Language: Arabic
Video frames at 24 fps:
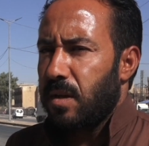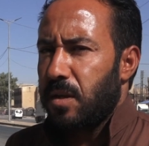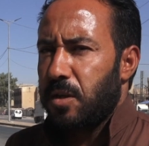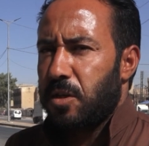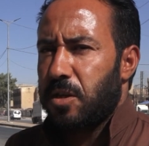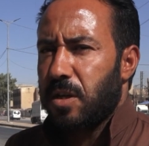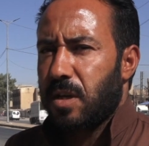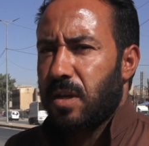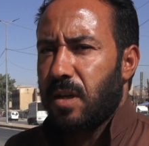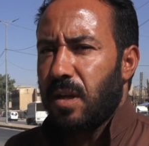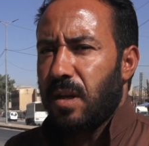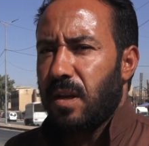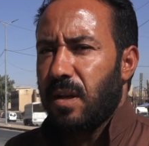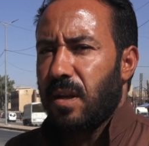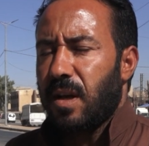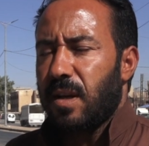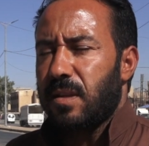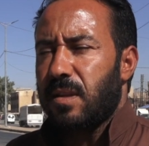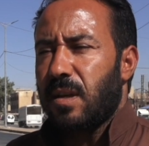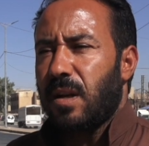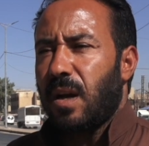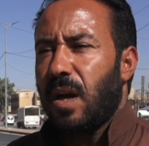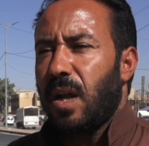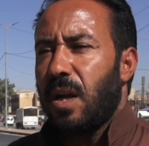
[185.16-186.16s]
يشكل
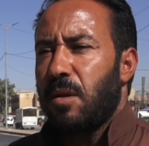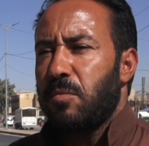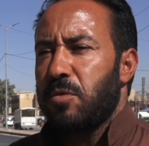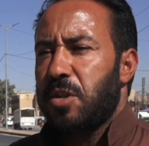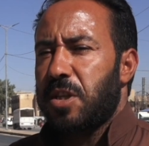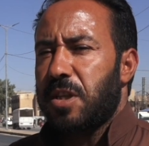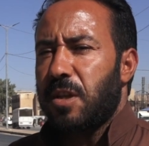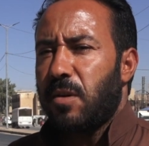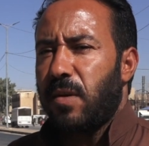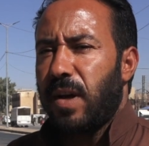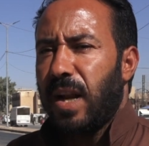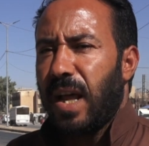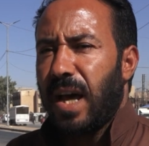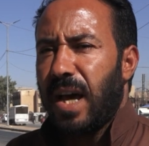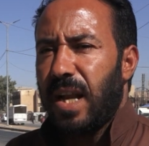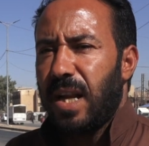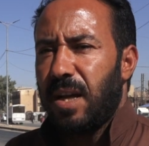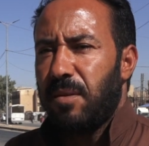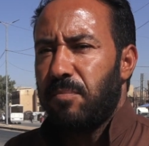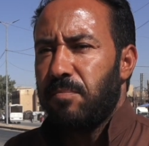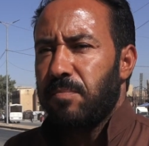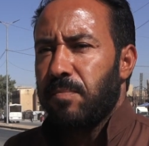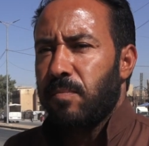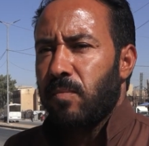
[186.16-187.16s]
خطر على مستوى
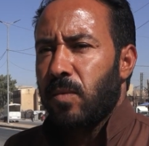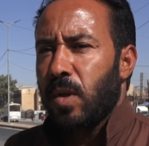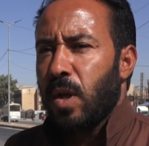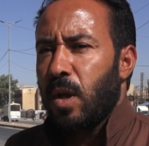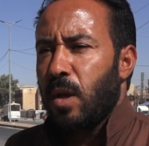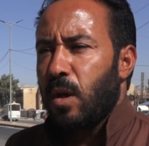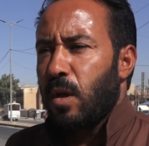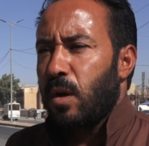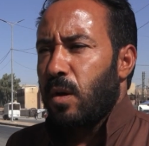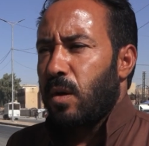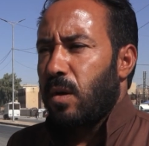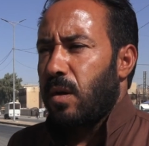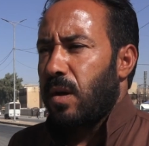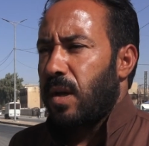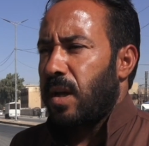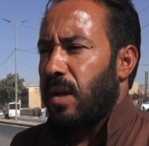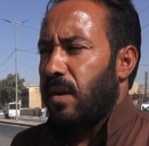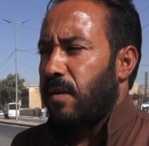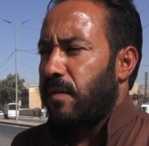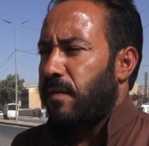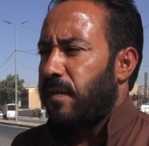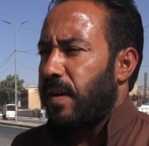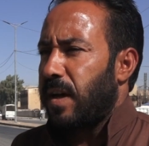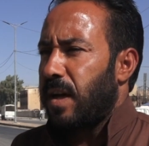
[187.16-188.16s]
العالم.
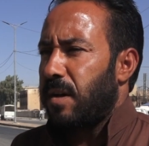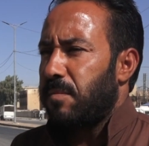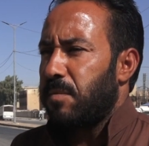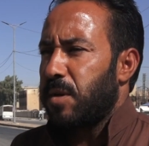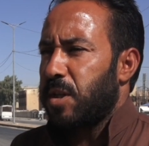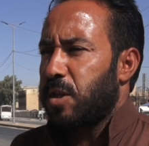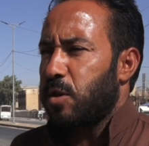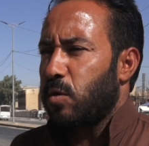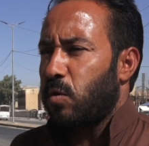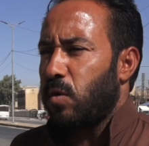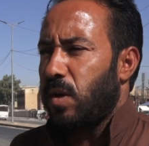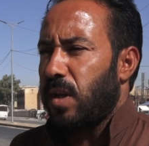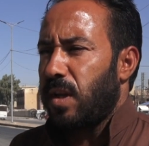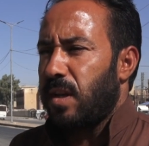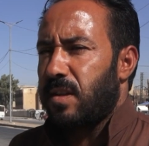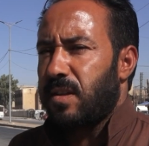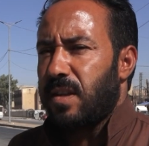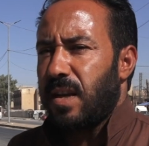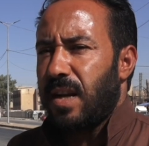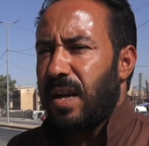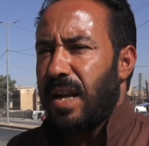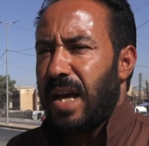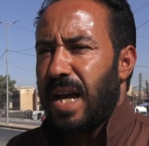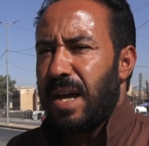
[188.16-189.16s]
فمسؤوليه
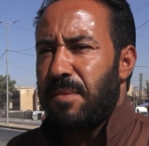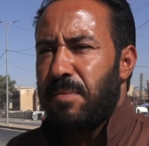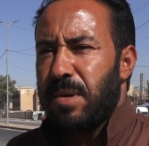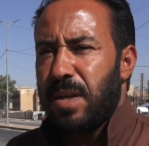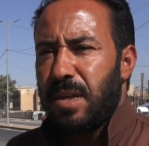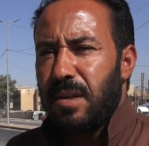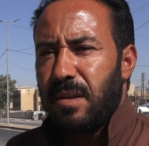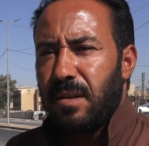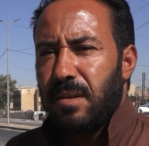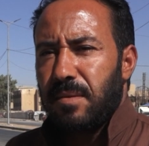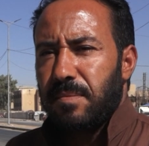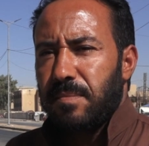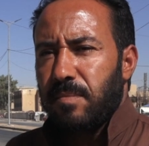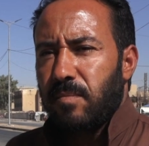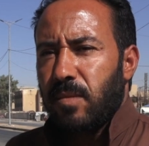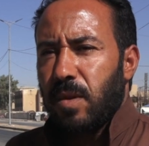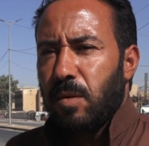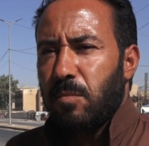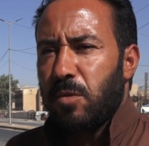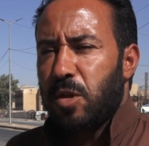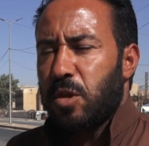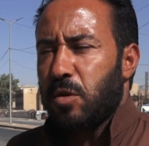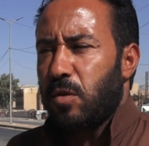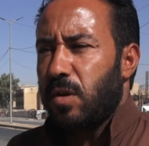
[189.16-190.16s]
الامن
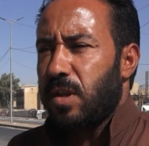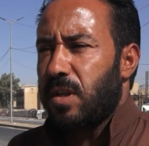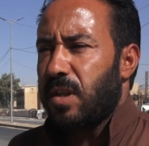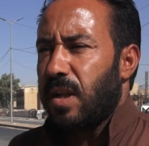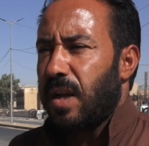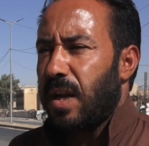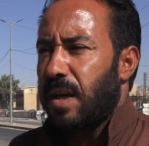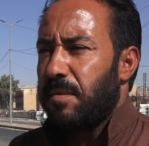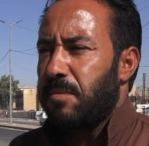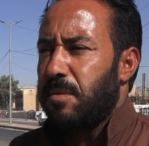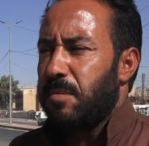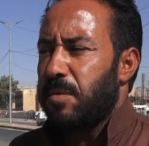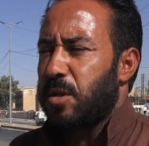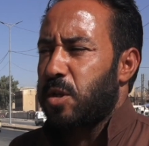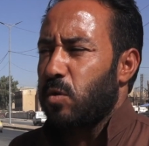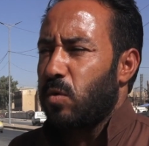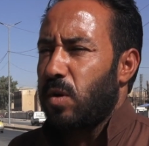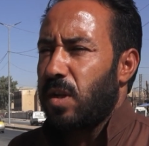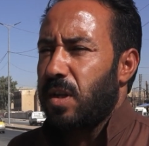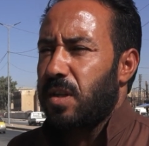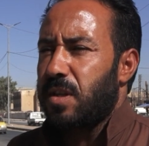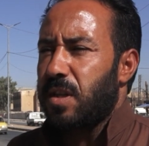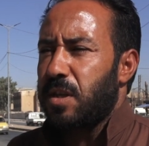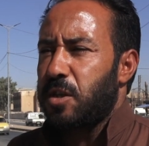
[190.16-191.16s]
مسؤوليه الامن
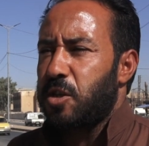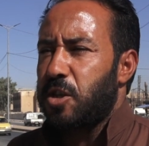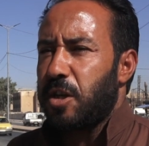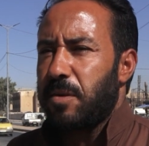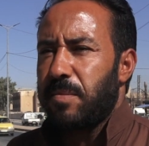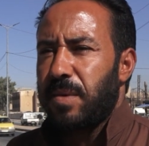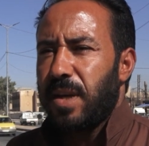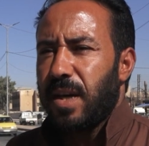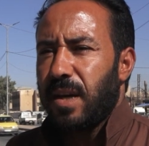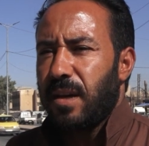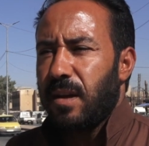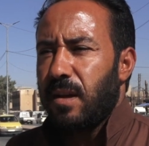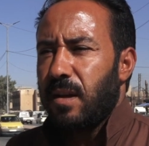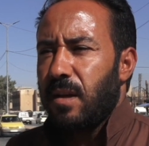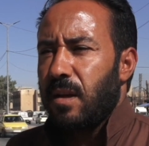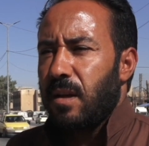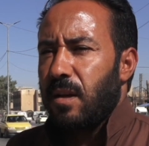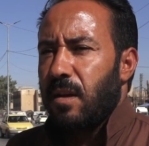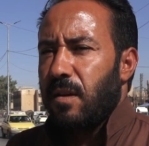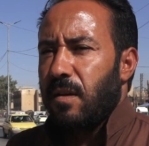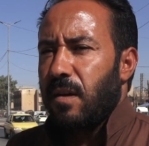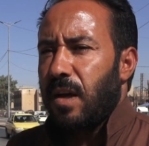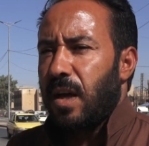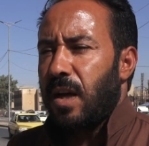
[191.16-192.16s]
مسؤوليه الجميع.
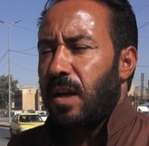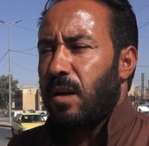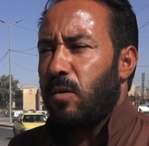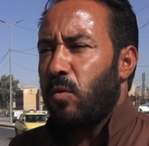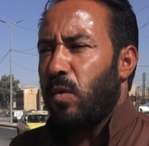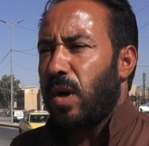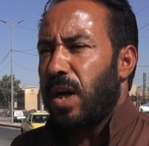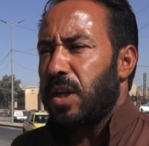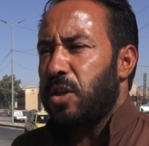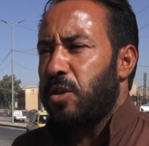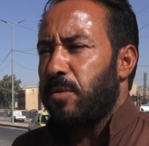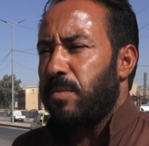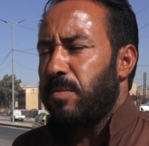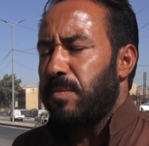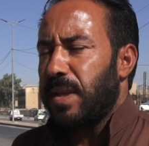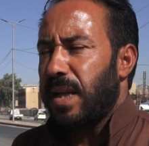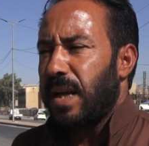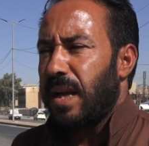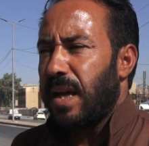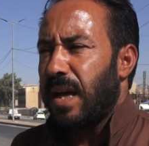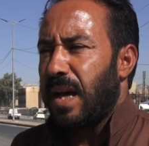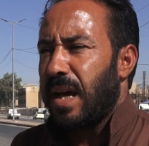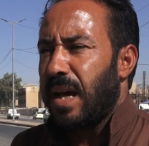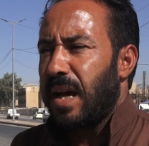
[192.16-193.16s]
الواجب من
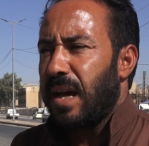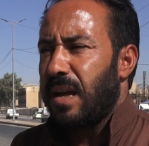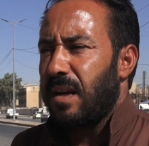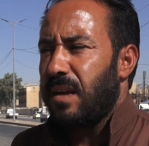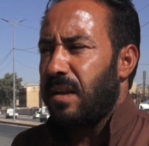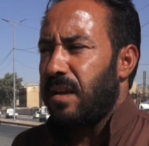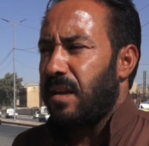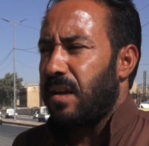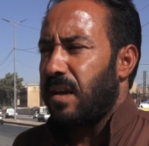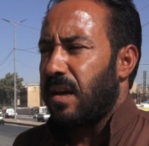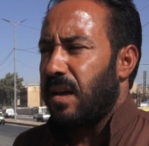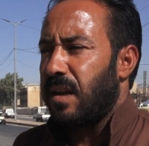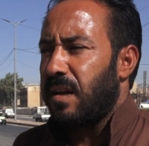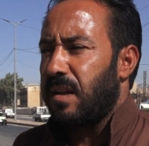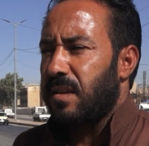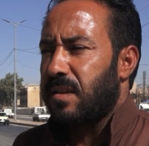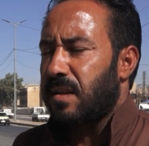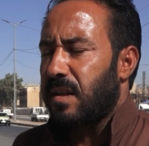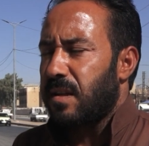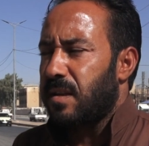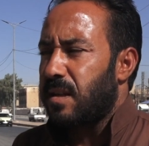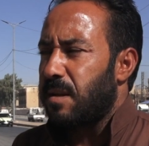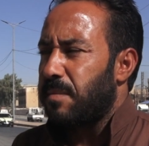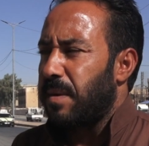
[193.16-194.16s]
الاهالي اللي
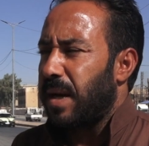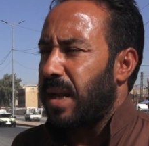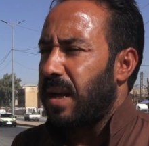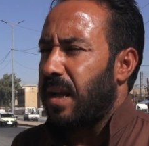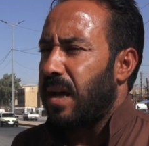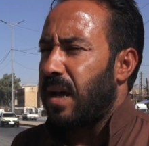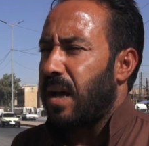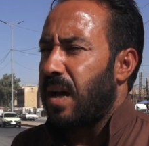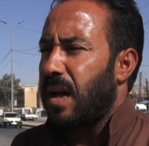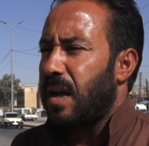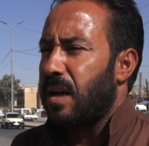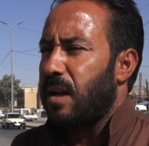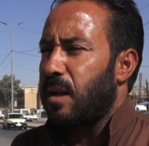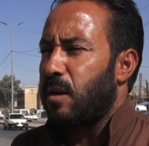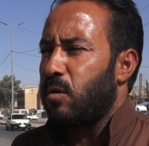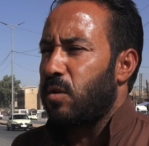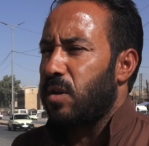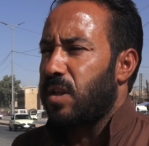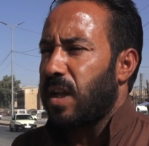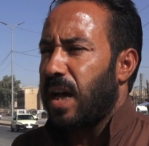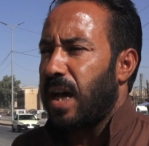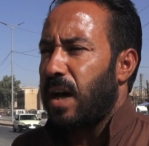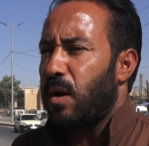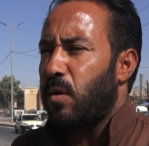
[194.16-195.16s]
يترتب على الاهالي
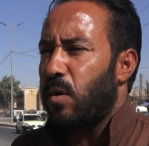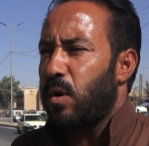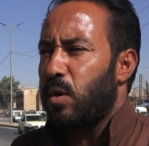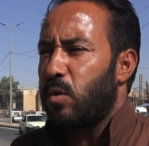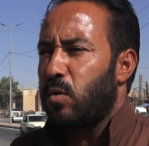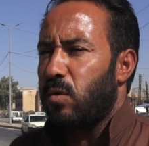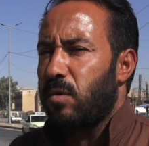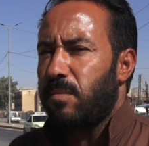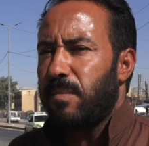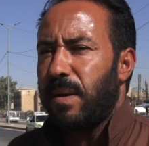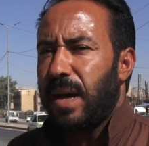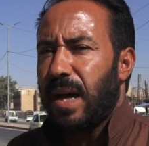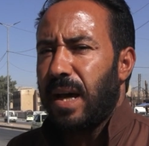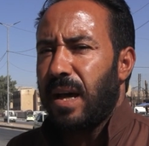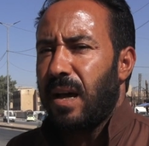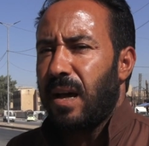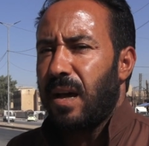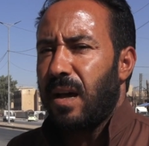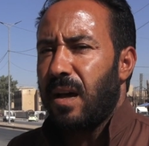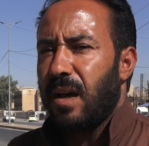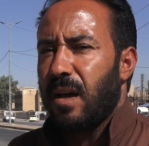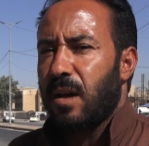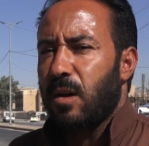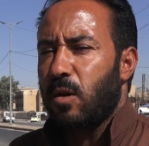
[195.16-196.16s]
انه يتعاونون
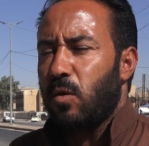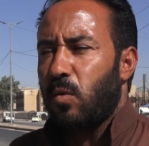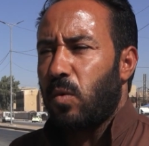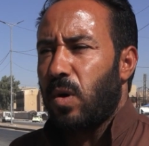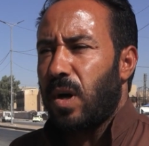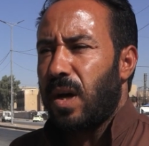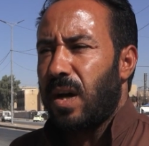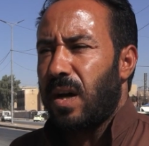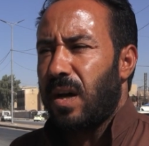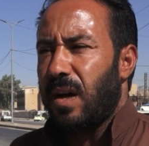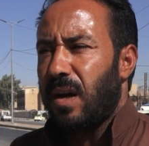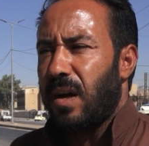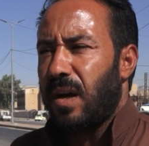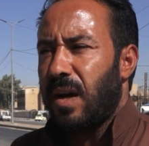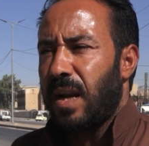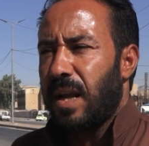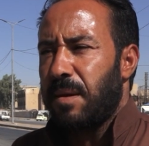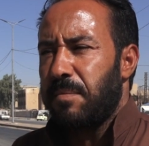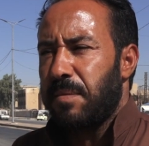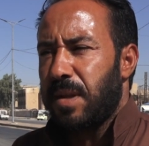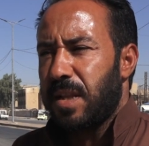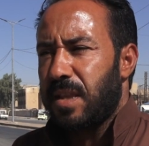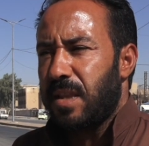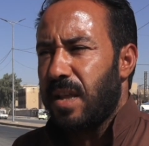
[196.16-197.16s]
مع قوى
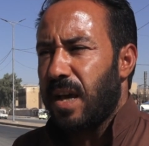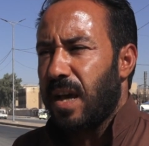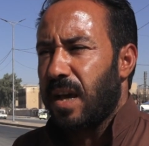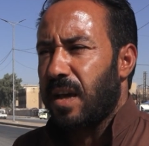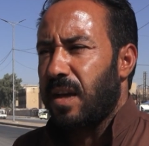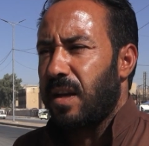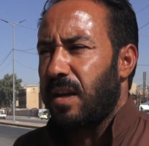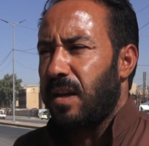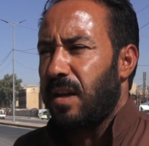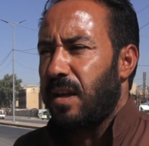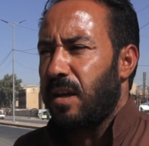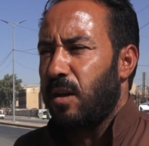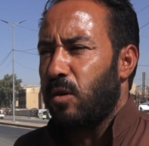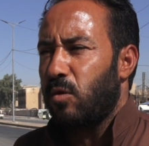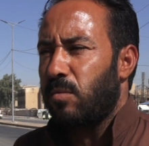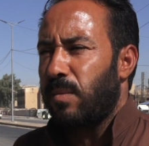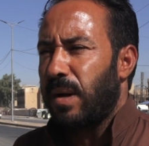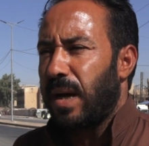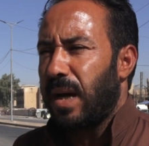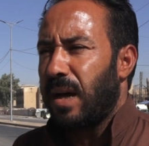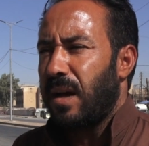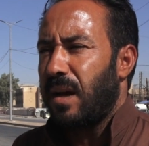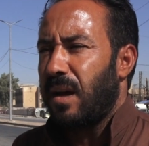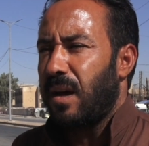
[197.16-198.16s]
الامن الداخلي
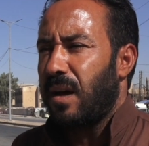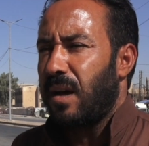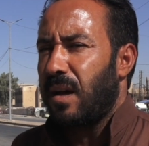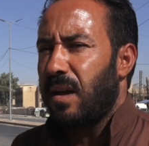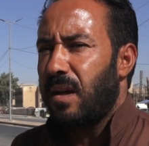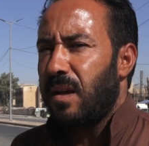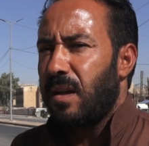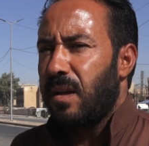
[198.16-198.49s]
ومع